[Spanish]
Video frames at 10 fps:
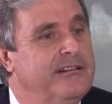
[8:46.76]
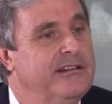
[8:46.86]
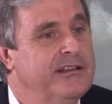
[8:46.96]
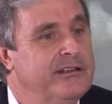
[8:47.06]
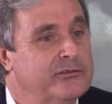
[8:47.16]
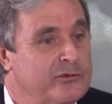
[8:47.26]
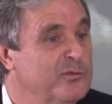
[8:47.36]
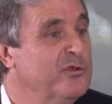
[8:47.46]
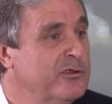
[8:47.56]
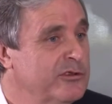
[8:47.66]
eh, son
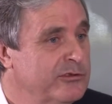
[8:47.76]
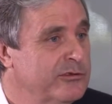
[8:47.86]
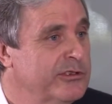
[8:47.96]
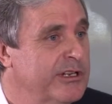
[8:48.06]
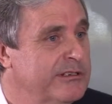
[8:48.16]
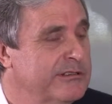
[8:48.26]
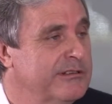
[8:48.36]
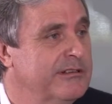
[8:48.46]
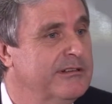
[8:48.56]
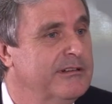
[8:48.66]
muy costosas
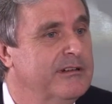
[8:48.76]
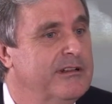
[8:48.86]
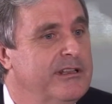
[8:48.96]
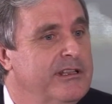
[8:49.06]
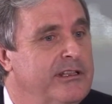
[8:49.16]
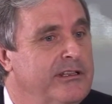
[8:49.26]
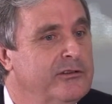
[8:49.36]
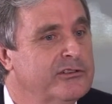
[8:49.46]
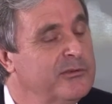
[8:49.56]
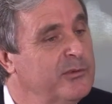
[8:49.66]
y
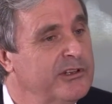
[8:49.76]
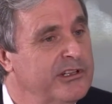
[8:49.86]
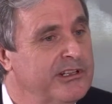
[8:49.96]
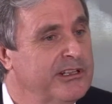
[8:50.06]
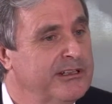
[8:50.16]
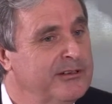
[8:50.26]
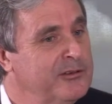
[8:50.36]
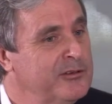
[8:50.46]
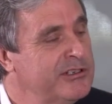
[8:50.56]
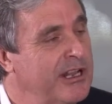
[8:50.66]
no, se puede,
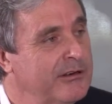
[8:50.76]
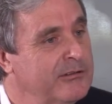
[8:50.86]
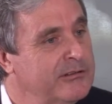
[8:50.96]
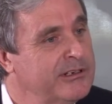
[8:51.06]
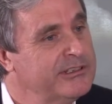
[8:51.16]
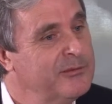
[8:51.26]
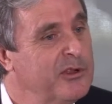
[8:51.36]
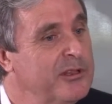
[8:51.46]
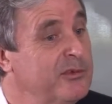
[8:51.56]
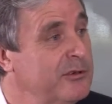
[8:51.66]
no es algo que se
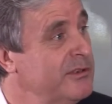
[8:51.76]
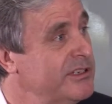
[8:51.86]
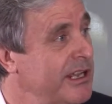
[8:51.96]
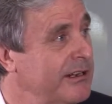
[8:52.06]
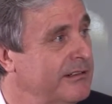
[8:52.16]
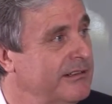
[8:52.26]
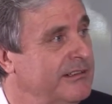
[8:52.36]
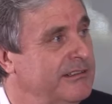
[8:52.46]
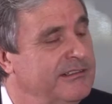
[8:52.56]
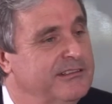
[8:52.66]
pueda improvisar
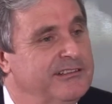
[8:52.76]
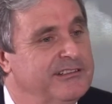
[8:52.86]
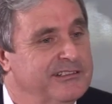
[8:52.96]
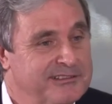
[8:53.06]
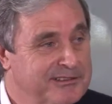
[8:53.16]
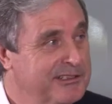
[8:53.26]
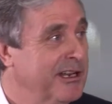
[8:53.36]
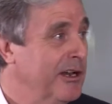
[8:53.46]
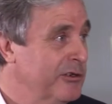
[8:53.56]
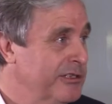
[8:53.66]
eh, ni
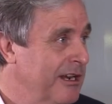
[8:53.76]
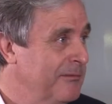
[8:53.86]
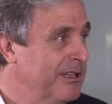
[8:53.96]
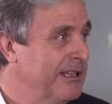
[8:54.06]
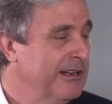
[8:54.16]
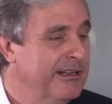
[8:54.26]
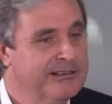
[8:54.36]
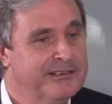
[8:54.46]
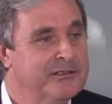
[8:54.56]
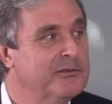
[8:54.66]
de la noche a la
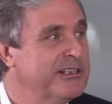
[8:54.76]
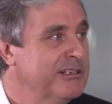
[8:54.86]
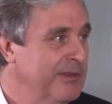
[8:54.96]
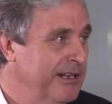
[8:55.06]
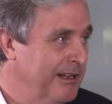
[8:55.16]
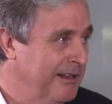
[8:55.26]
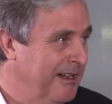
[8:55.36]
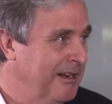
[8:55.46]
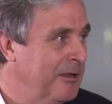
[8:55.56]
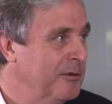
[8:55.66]
mañana, ni de una semana
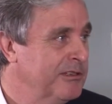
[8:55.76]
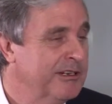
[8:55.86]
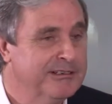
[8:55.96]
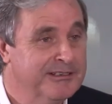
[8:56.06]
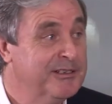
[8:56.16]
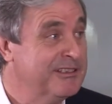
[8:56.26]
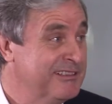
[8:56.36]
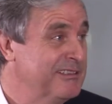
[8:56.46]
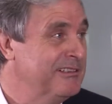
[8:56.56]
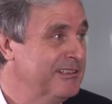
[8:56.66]
a la otra, ni de
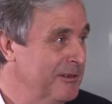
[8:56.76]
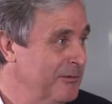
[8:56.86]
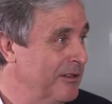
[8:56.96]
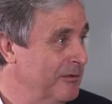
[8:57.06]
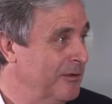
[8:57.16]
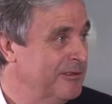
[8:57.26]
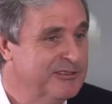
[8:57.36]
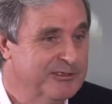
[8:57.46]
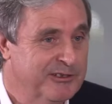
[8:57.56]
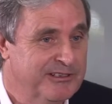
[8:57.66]
siquiera un año a otro,
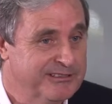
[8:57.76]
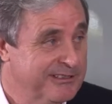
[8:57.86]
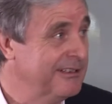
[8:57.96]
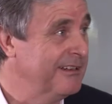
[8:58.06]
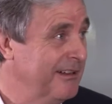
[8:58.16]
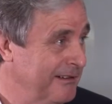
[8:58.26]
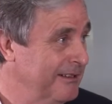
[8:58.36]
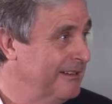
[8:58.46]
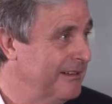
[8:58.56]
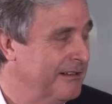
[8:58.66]
sino quizás de década en
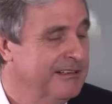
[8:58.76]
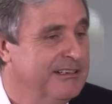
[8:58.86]
década.